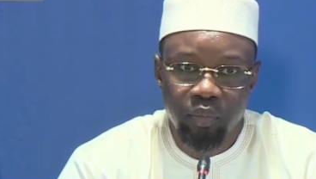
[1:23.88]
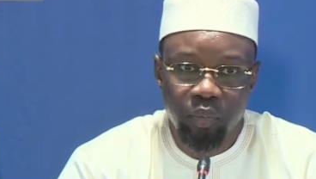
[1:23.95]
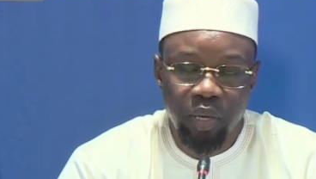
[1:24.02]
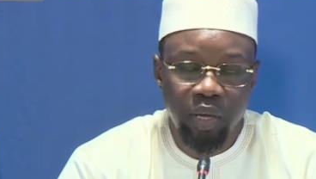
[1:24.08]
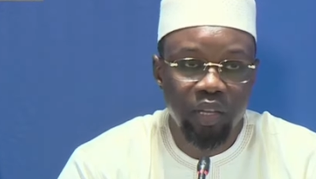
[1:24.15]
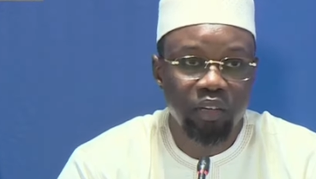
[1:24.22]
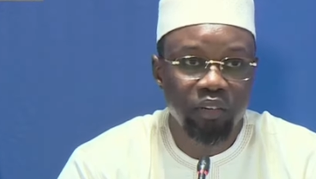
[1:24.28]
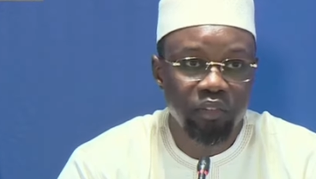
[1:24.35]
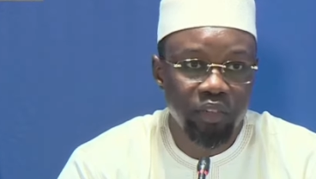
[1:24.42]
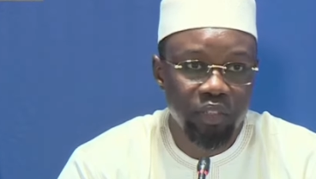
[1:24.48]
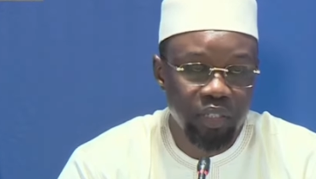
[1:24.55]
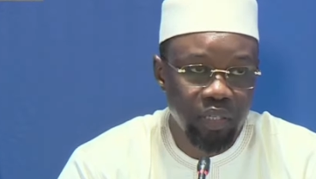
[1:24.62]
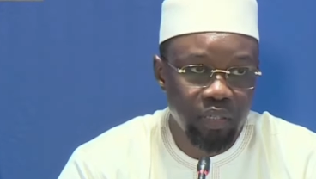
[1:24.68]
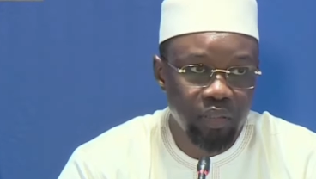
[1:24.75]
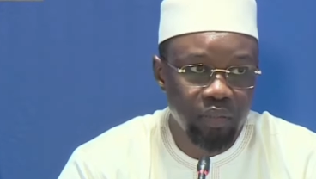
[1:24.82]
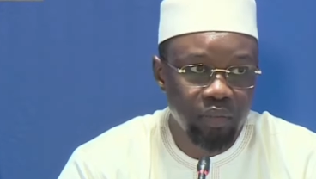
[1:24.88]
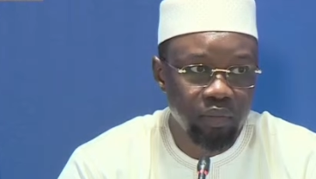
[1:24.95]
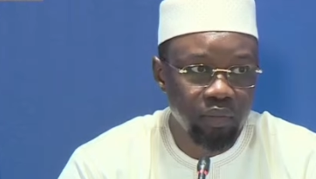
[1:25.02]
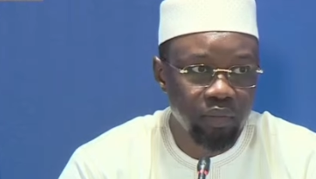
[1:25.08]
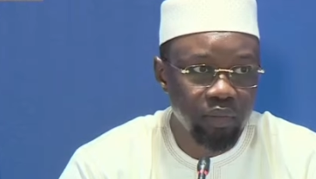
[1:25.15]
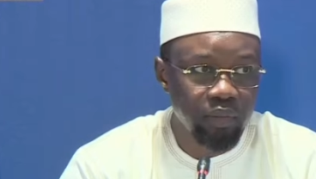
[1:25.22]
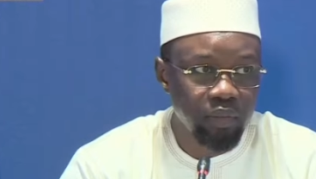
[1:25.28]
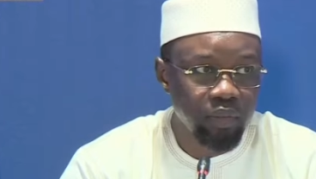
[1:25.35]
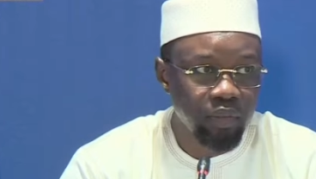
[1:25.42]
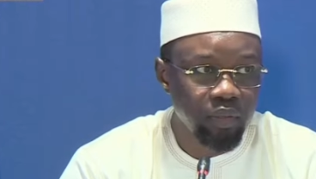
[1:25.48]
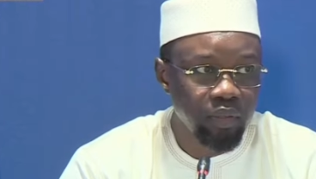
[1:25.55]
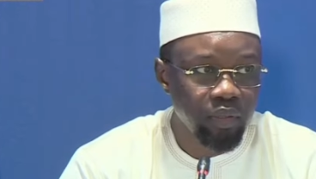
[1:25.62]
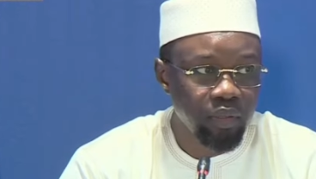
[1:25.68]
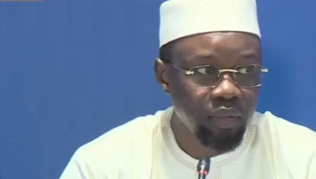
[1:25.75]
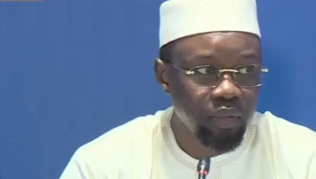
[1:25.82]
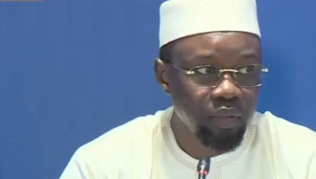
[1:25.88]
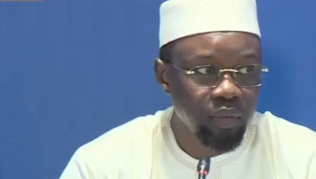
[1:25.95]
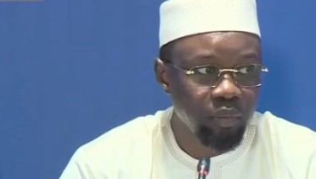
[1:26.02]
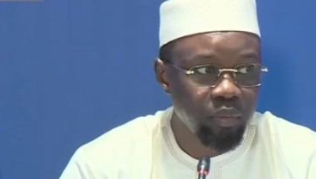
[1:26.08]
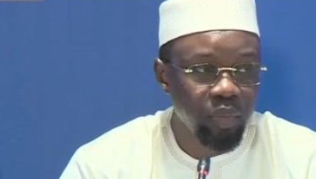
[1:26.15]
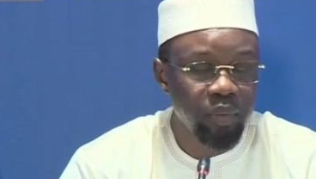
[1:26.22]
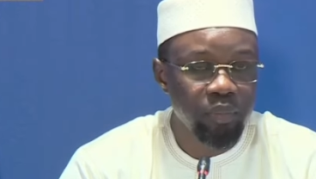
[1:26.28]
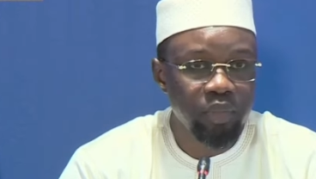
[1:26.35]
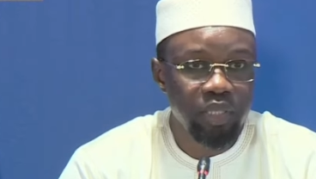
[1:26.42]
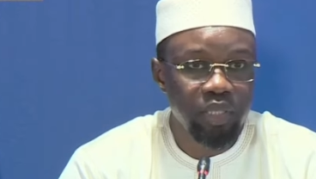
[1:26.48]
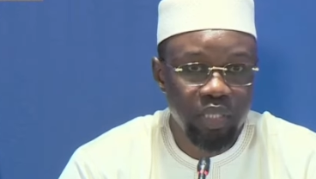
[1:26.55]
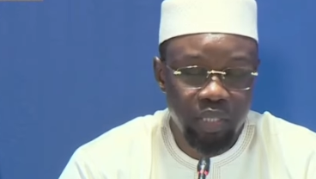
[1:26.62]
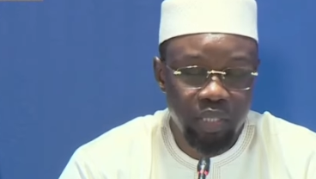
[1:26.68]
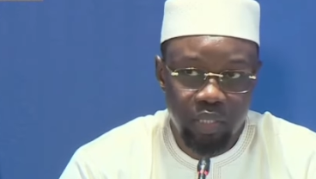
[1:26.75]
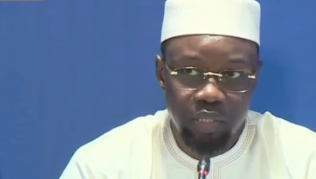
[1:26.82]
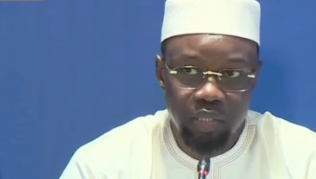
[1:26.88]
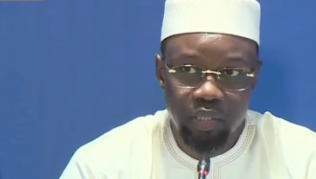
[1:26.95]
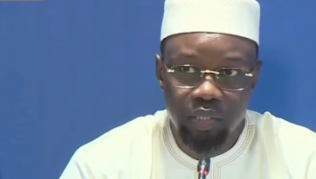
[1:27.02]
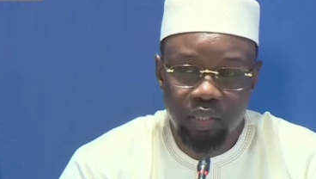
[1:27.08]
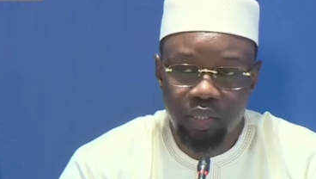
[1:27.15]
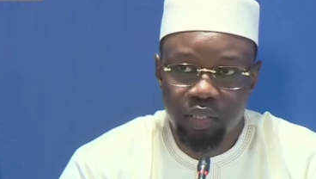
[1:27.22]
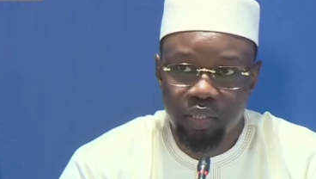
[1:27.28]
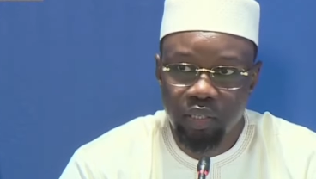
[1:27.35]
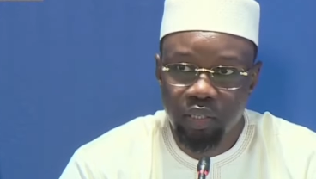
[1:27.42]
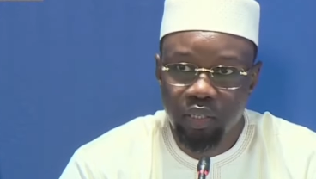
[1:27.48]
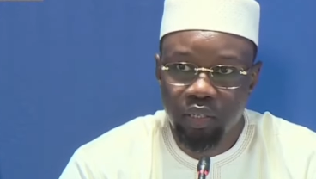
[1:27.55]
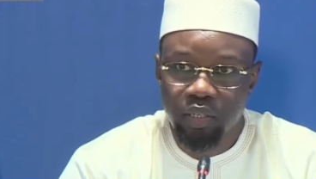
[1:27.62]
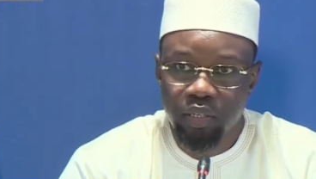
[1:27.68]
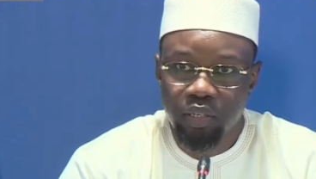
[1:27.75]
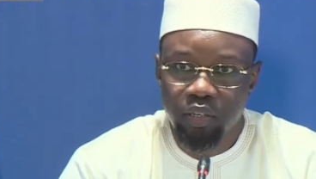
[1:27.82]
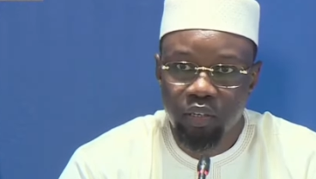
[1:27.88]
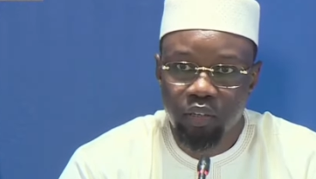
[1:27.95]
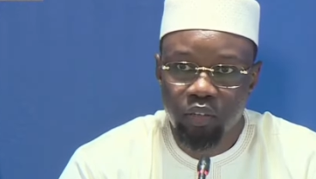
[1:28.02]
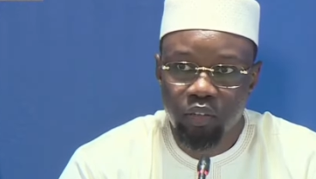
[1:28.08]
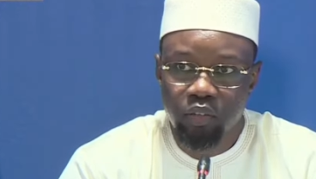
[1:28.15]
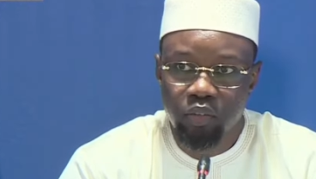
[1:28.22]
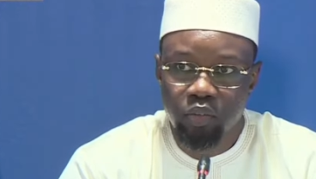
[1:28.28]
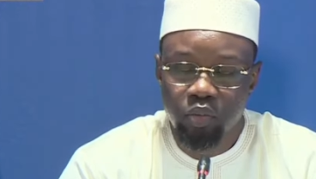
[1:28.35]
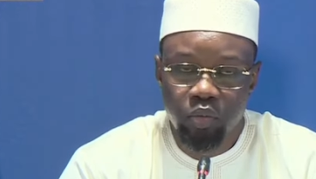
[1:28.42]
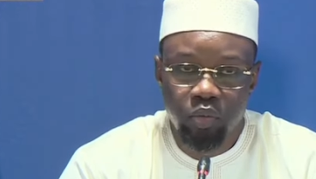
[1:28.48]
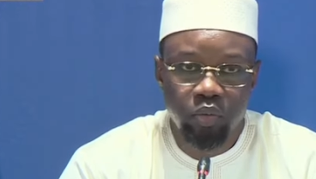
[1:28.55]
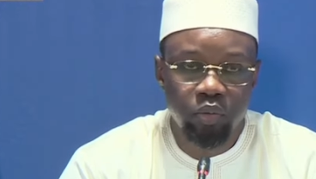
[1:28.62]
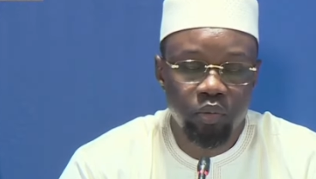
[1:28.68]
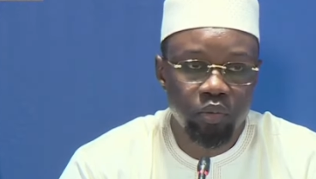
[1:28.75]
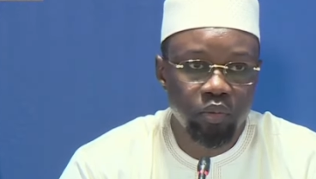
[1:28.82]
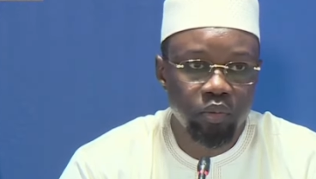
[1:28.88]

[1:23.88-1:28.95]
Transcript: Mais en le faisant, même si nous